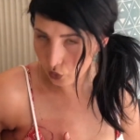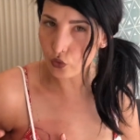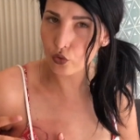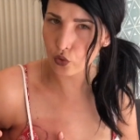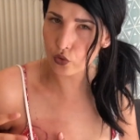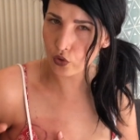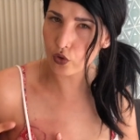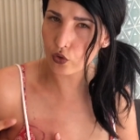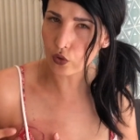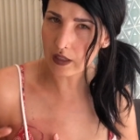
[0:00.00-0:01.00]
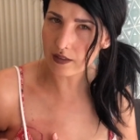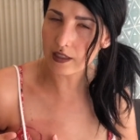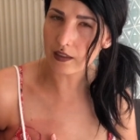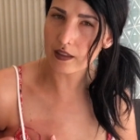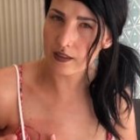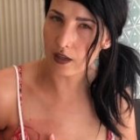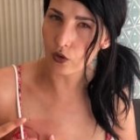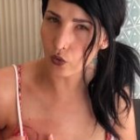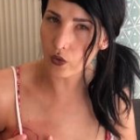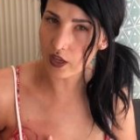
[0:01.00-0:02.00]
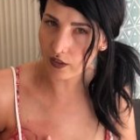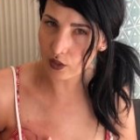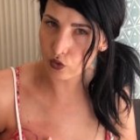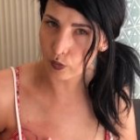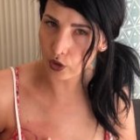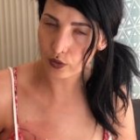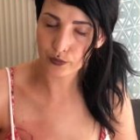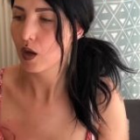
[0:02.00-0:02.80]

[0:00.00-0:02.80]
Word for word: grosse dose sur la cicatrice à l'endroit où il y avait la tumeur.